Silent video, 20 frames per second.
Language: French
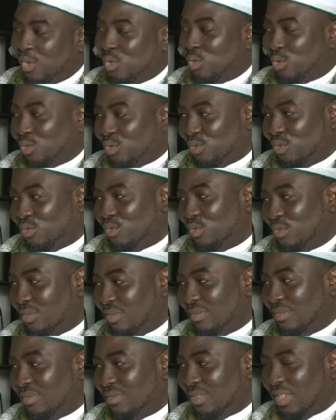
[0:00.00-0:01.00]
surtout.
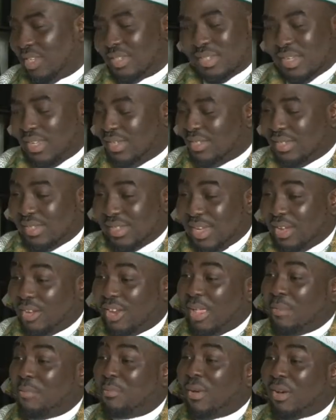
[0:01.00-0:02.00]
C'est ça, c'est ça que
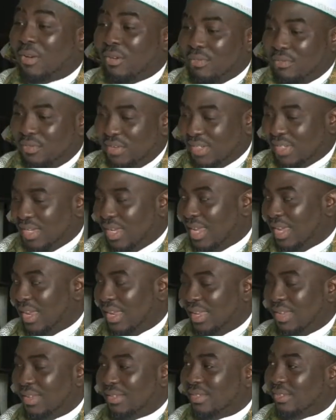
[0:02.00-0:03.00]
les parents faisaient,
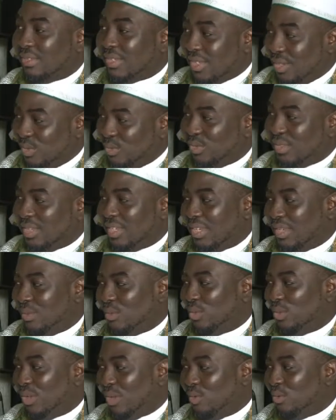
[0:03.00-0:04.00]
les anciens aussi.
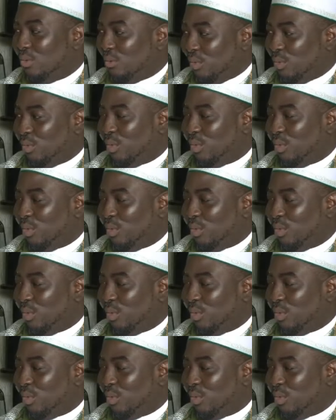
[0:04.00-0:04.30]
et,